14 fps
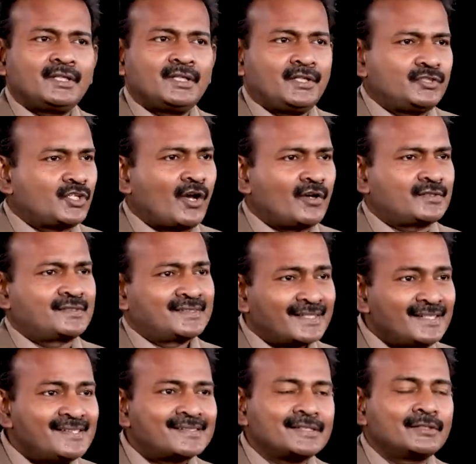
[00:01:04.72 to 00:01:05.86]
வந்து ஜாஸ்
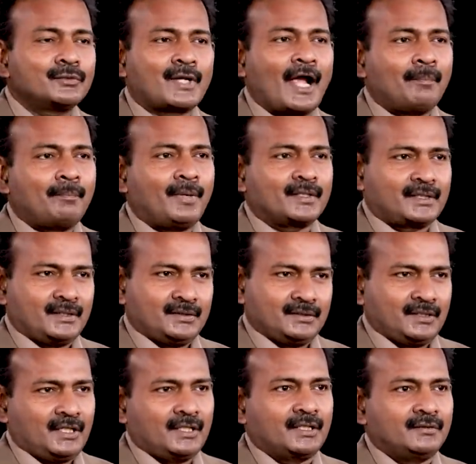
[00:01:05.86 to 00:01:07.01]
ஸ்கில்ஸ்னு ஒரு ஆப் பார்த்தேன்
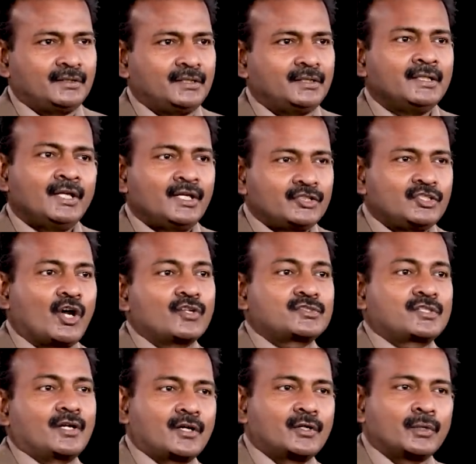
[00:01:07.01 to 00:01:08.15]
அதாவது ஜாஸ்
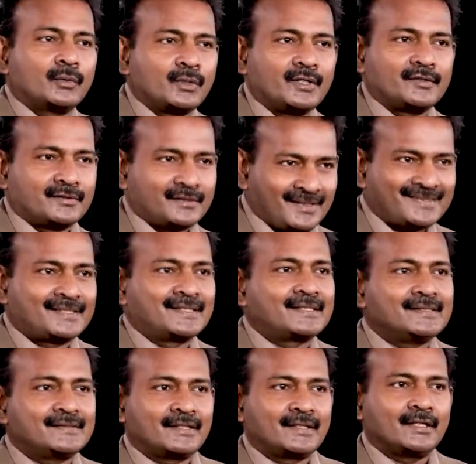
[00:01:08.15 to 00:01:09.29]
டாக்கோட ஒரு சிஸ்டர்
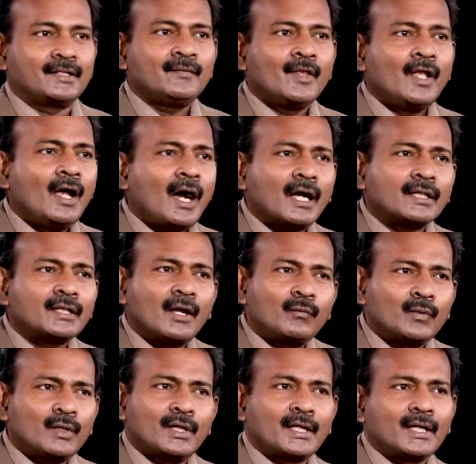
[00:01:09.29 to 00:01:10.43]
கன்சர்னாக அதில்
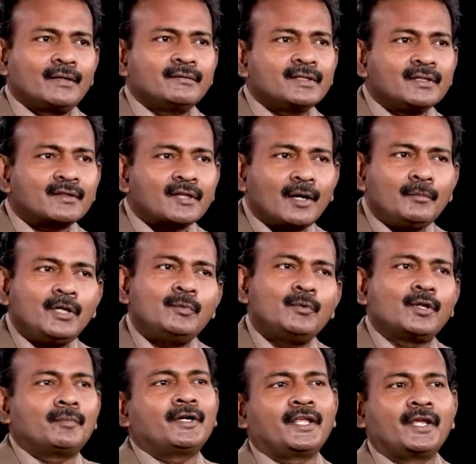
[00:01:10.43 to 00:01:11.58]
அவ்வளோ அழகாக வந்து தமிழ்
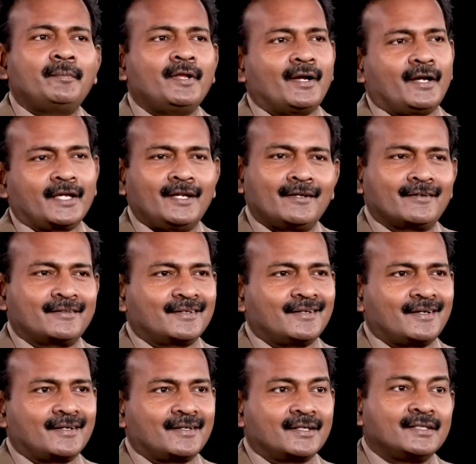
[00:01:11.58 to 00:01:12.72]
மூலமாக நீங்கள் எப்படி ஆங்கிலம்
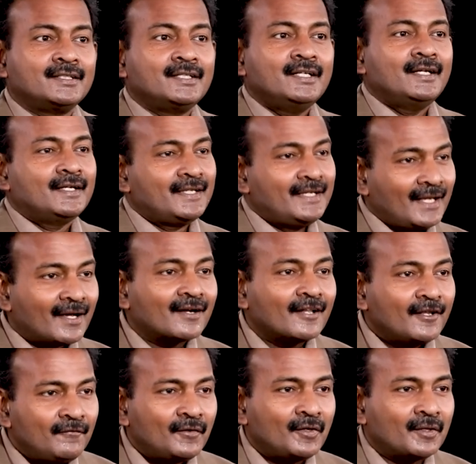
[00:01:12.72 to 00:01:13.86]
கற்றுக்கலாம் நாங்கள் என்
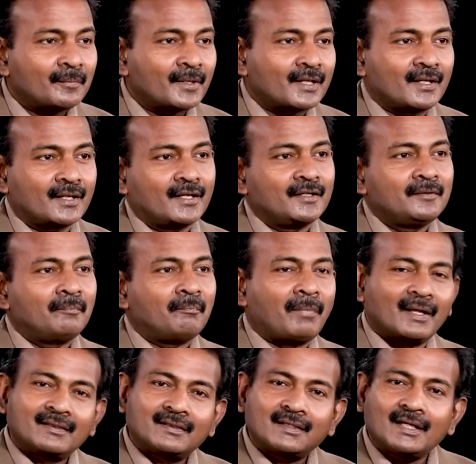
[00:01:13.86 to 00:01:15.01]
லைஃப்லேயும் அப்படி தாங்க
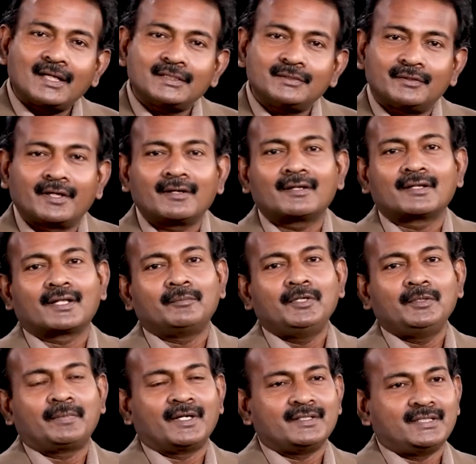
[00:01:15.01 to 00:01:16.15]
பத்தாவது வரையும் நான்
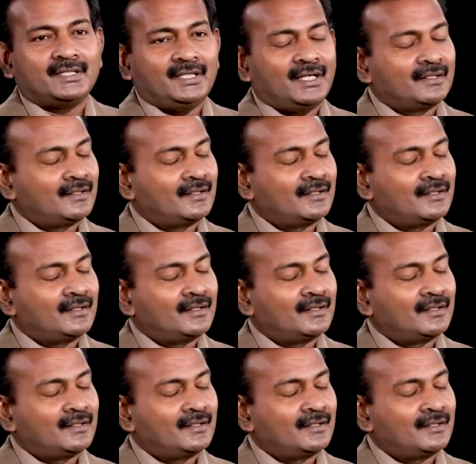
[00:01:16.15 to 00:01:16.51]
தமிழ் படித்து